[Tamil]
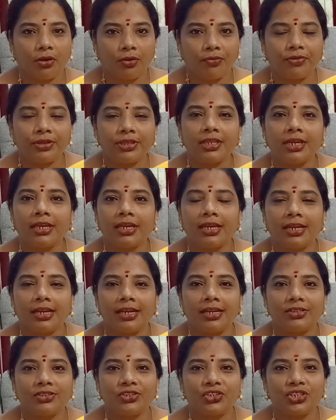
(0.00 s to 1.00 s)
காஃபி
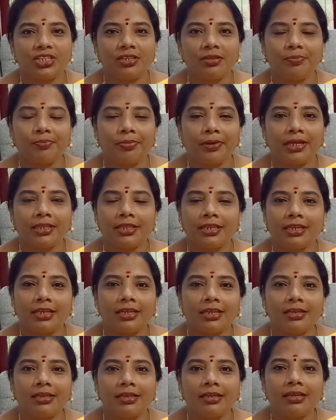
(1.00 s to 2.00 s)
தயாராகிடுச்சு பார்த்தீங்க
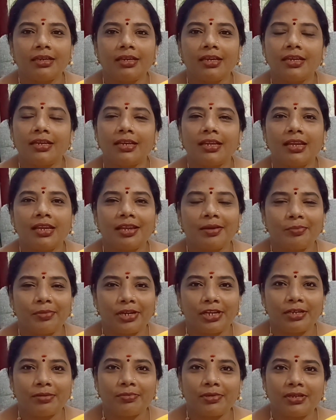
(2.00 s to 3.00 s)
நல்ல
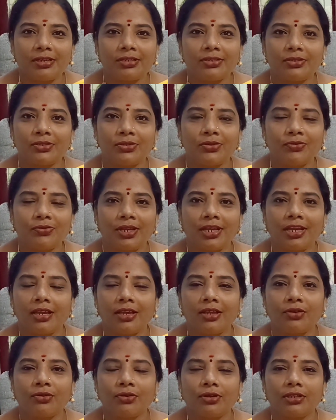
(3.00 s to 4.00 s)
மனமாக சுவையாக
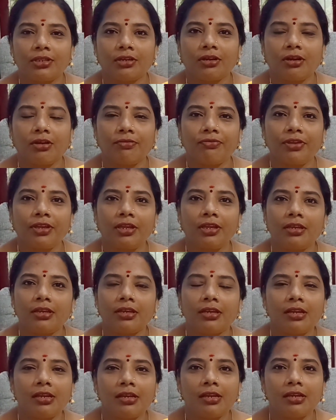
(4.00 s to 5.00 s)
இருக்கும் இந்த காஃபி
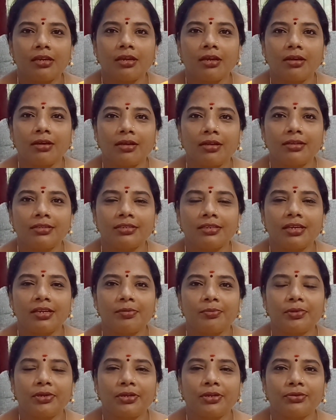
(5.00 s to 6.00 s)
நல்ல
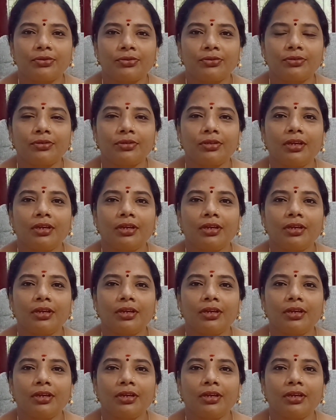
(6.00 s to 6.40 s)
காரசாரமாக இருக்கும்